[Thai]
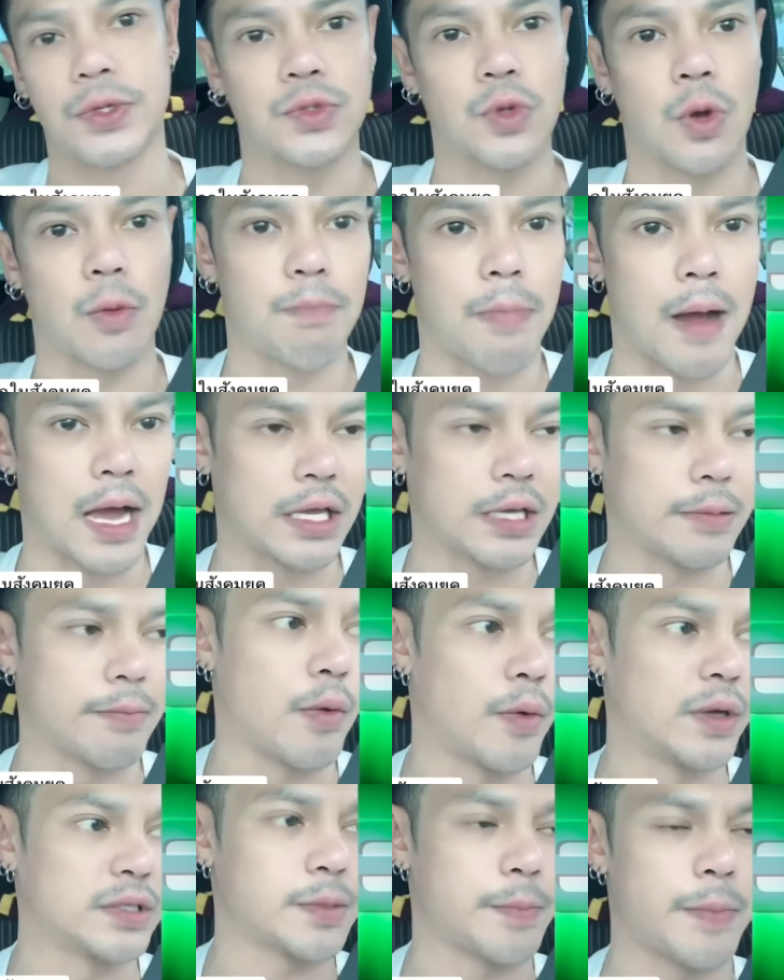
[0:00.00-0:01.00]
ที่เป็นพว
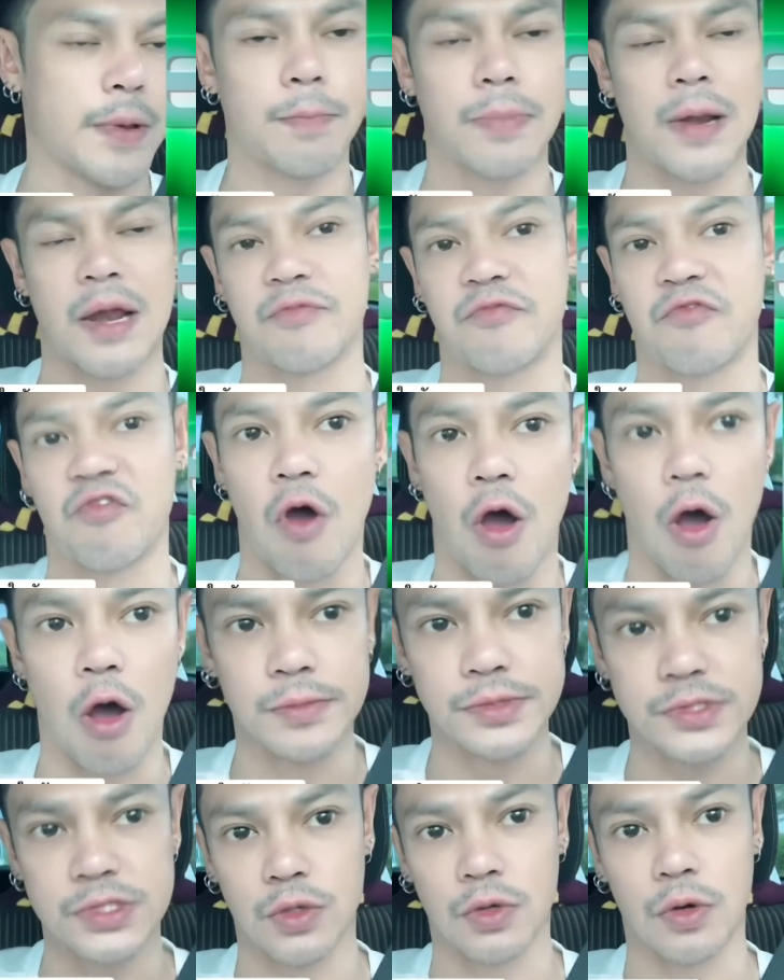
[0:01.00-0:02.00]
กแนวความคิดนี่แห
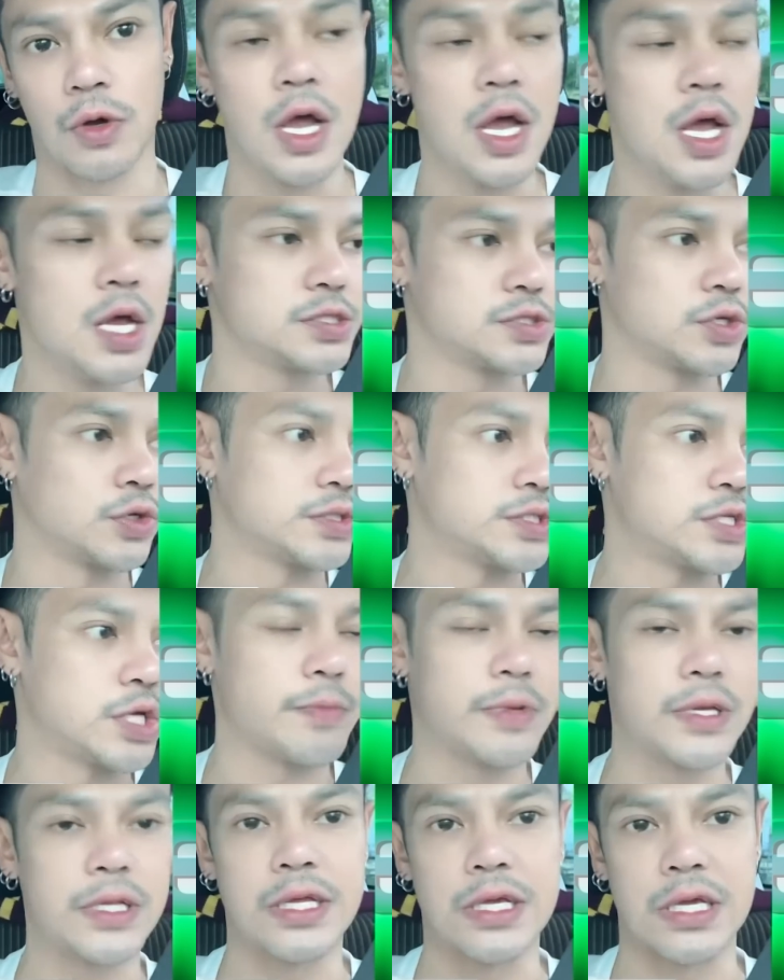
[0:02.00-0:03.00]
ละอันตรายมา
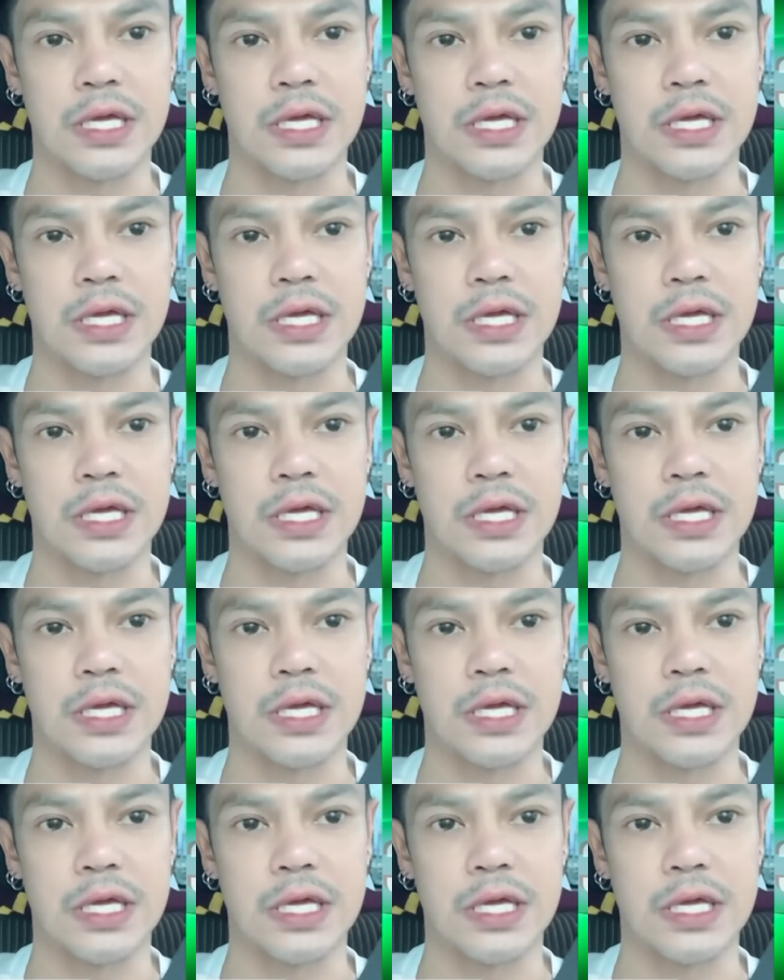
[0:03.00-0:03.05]
กๆ